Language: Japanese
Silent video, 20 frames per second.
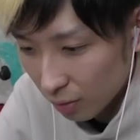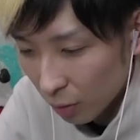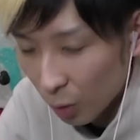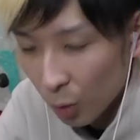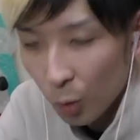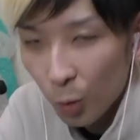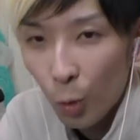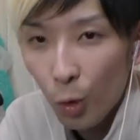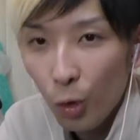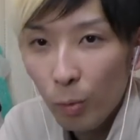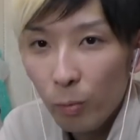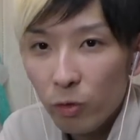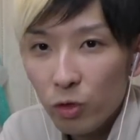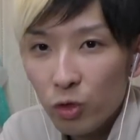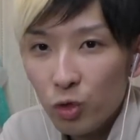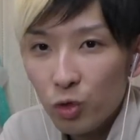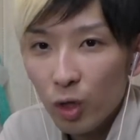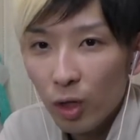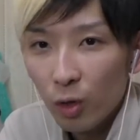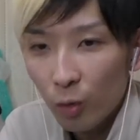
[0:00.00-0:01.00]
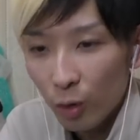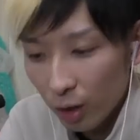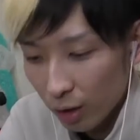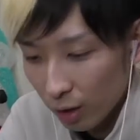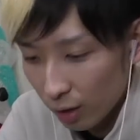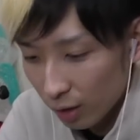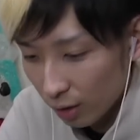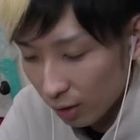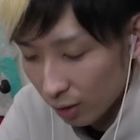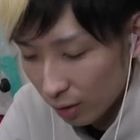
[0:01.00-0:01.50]
あ、声も一緒や、これ。
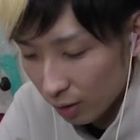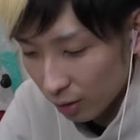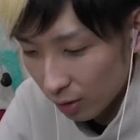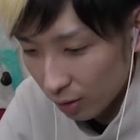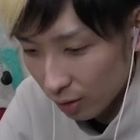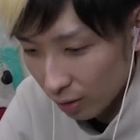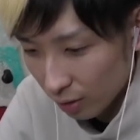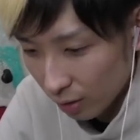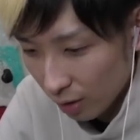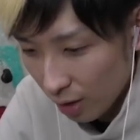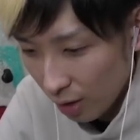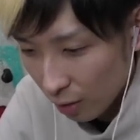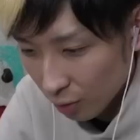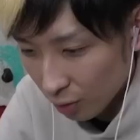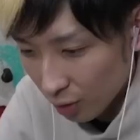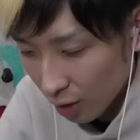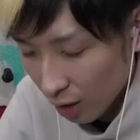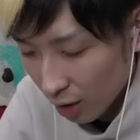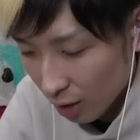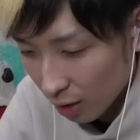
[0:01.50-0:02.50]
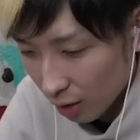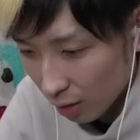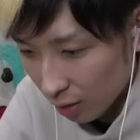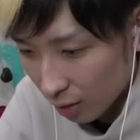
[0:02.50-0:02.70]
慶之助。